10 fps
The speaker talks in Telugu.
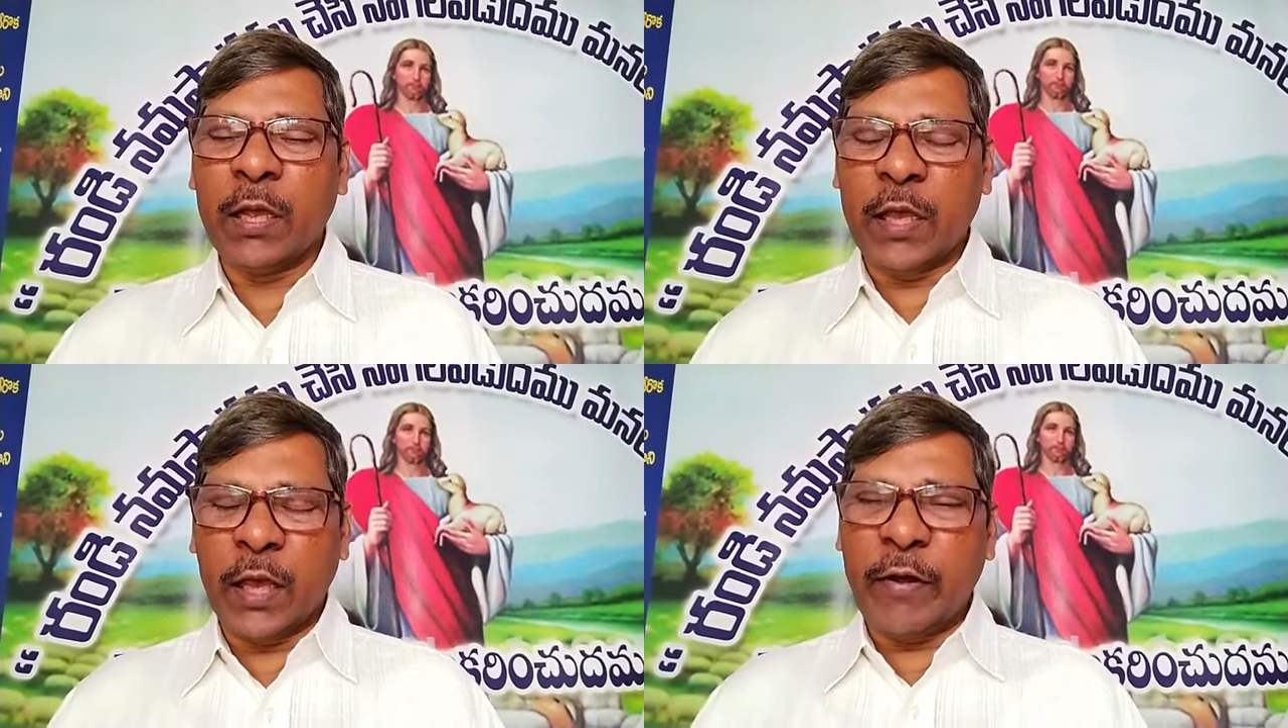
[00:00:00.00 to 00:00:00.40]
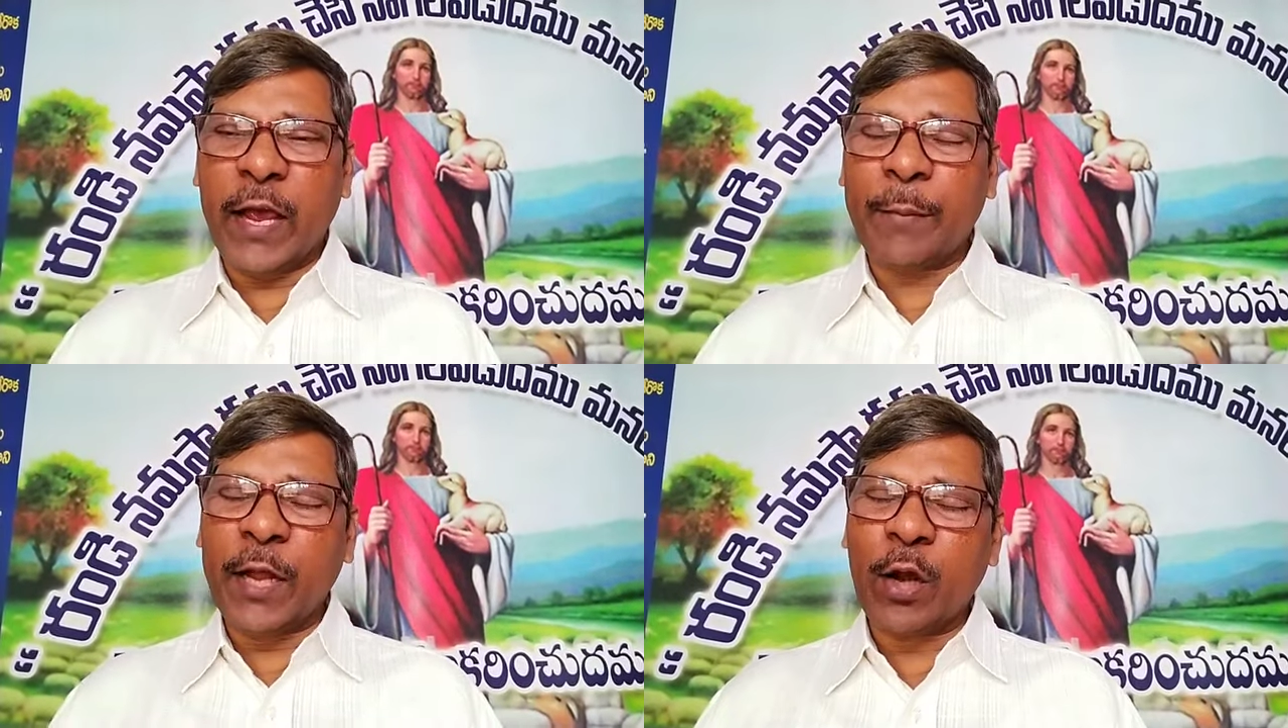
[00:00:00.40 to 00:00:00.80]
ఈవే
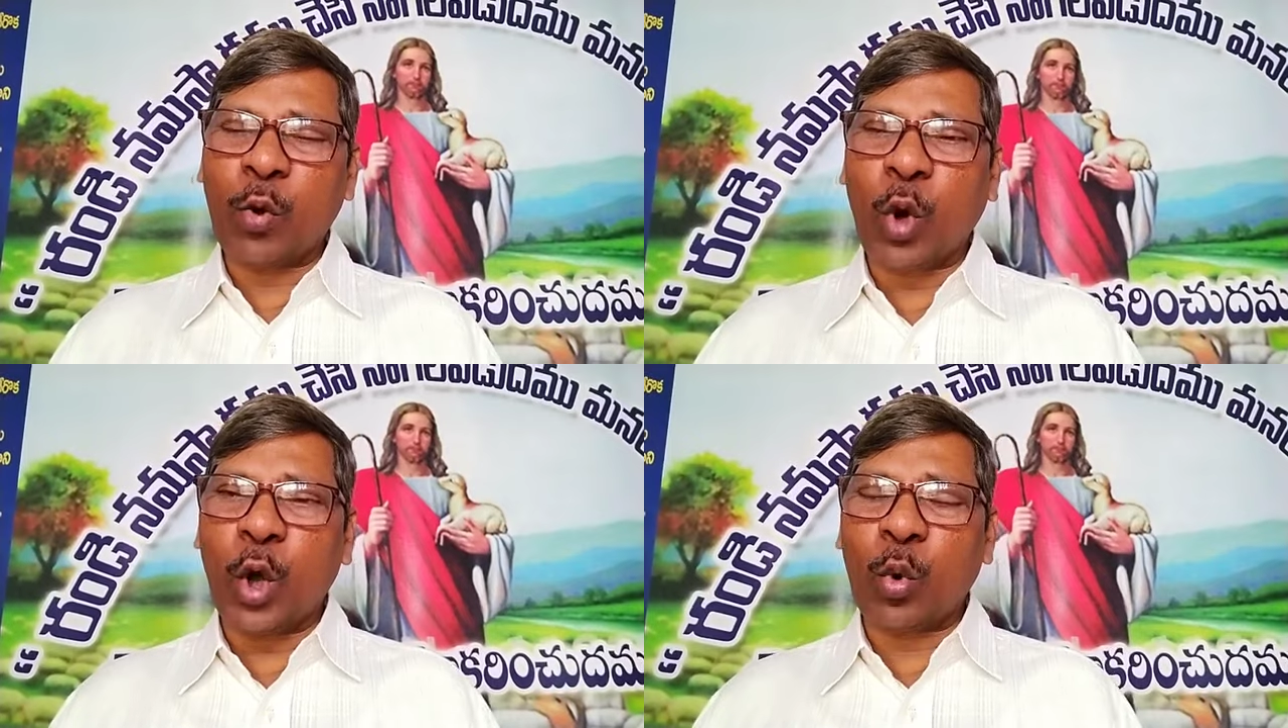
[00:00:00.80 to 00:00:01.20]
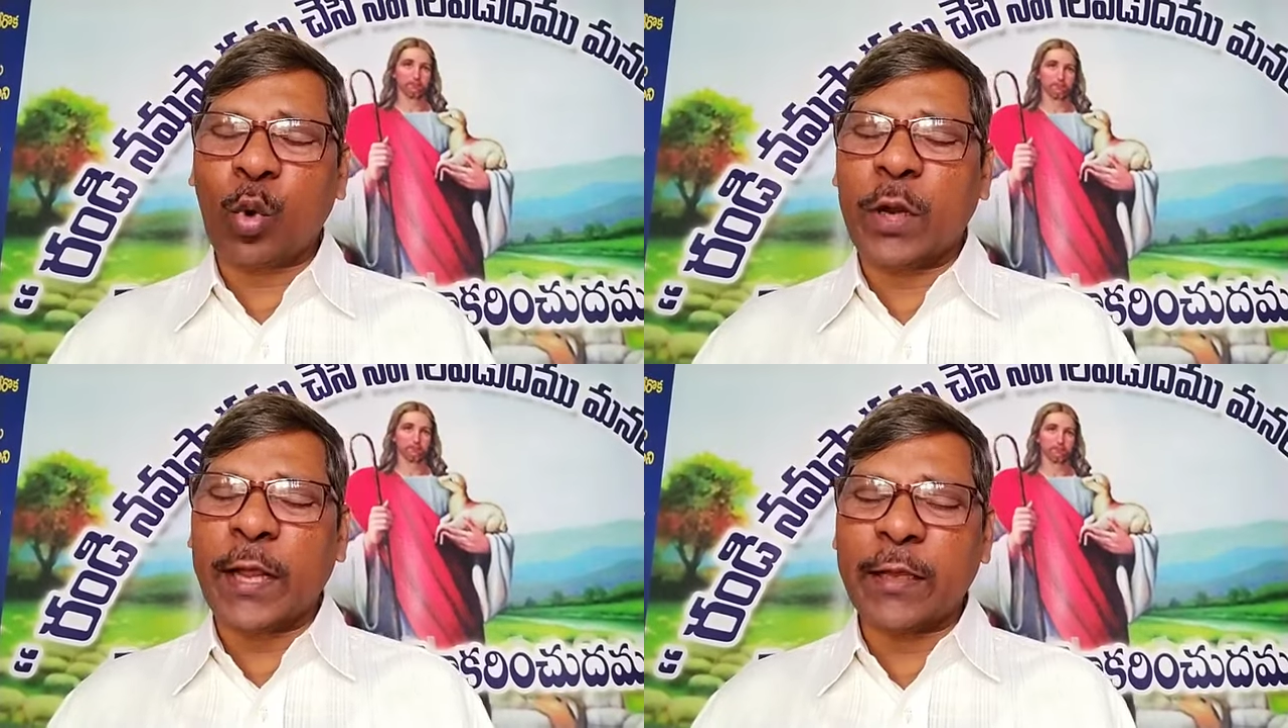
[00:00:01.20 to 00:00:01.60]
నేను
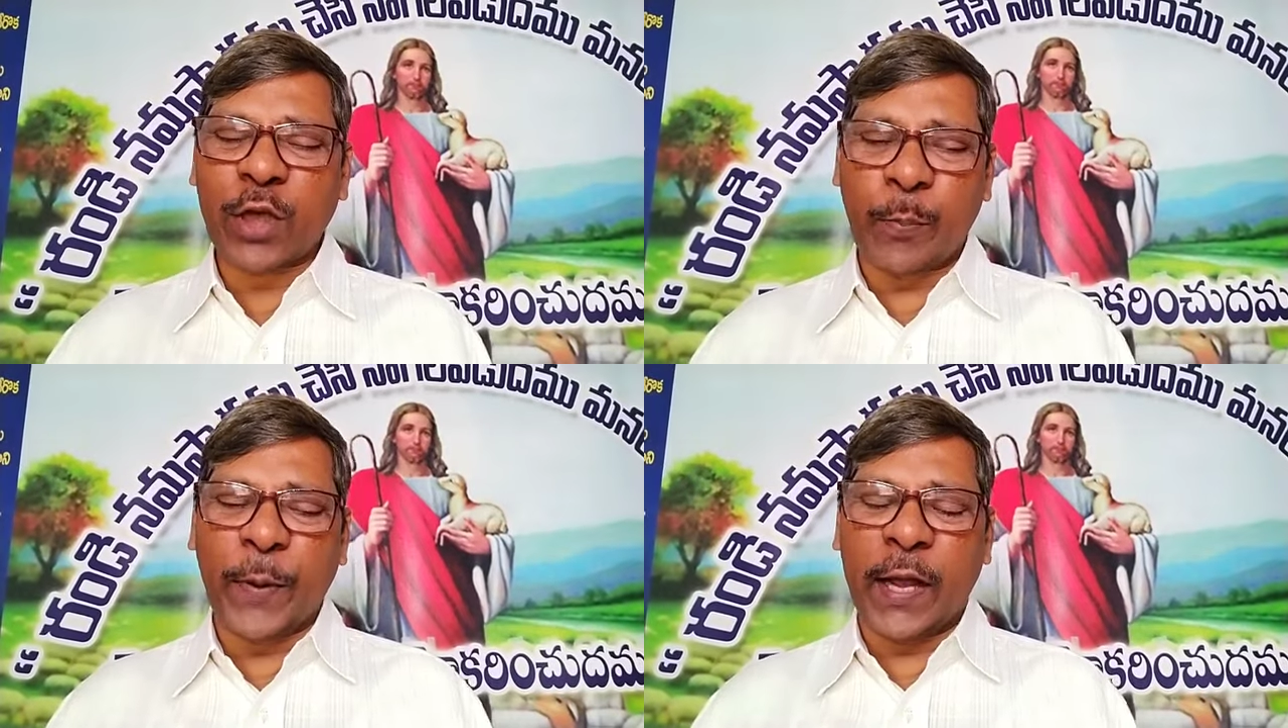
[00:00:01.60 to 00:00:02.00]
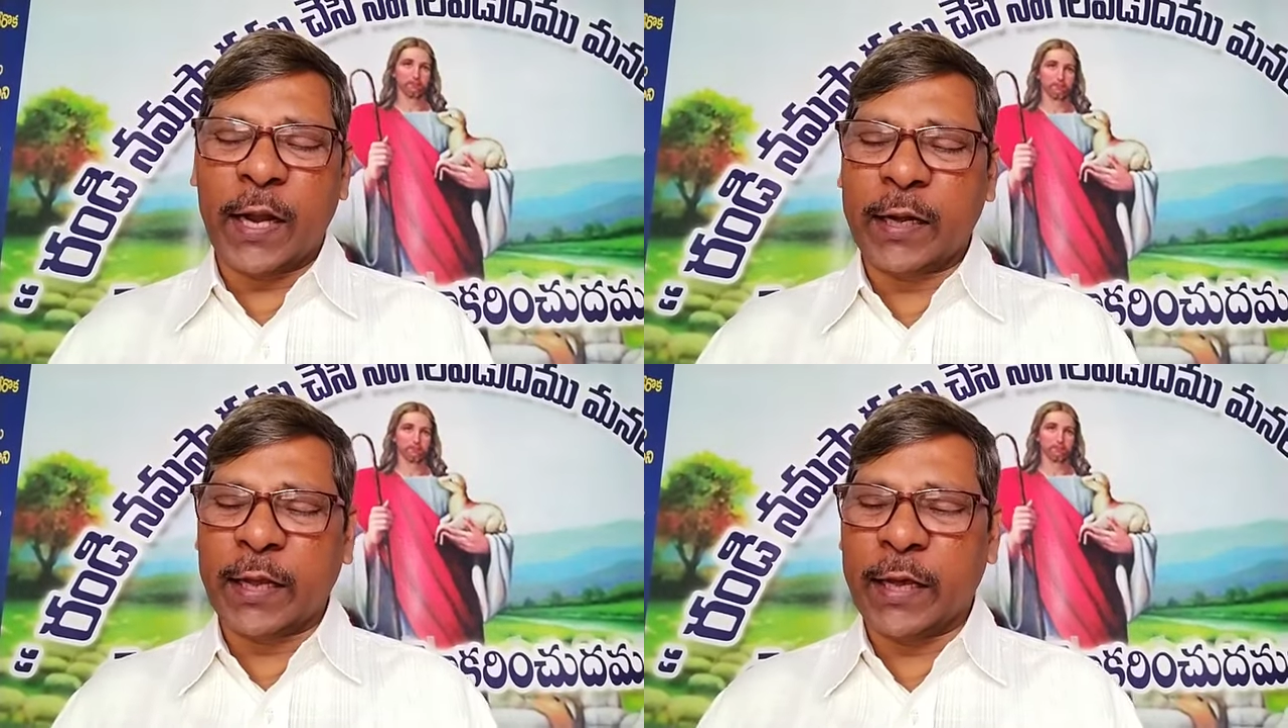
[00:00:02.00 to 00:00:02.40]
కోరుకున్నదని చెప్పాలంటే